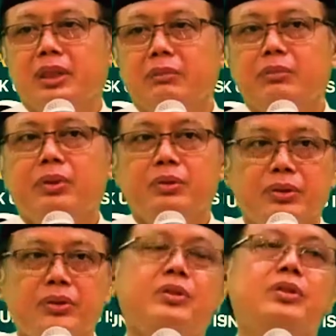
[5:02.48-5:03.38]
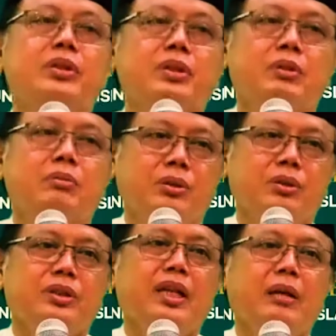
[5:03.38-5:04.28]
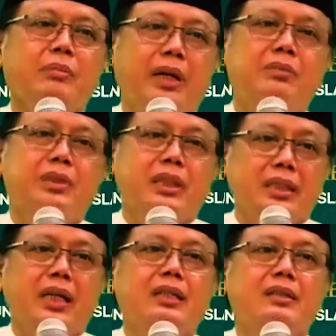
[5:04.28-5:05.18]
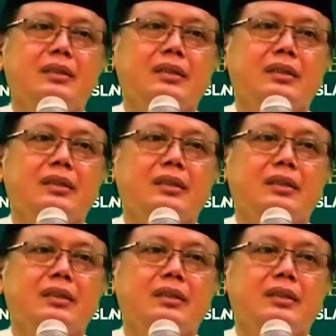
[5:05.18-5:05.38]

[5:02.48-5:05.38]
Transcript: bonus bonusnya apa sekalian